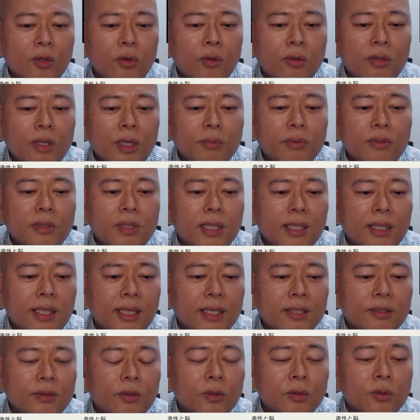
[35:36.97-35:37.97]
いろんな分野
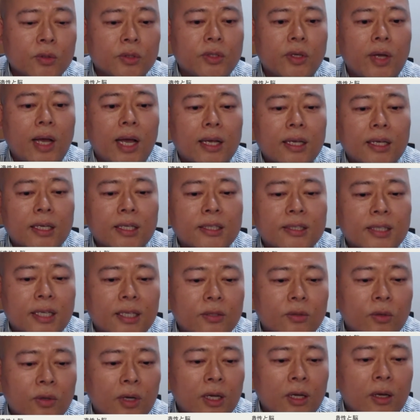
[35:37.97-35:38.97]
で創造性を発揮した
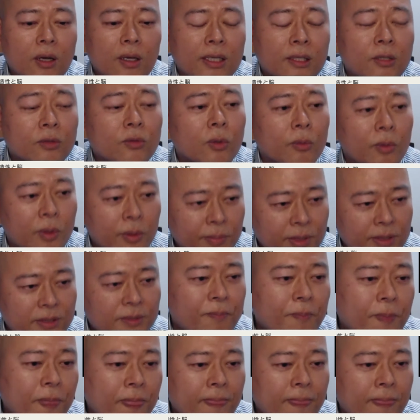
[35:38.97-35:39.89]
人がいると思います。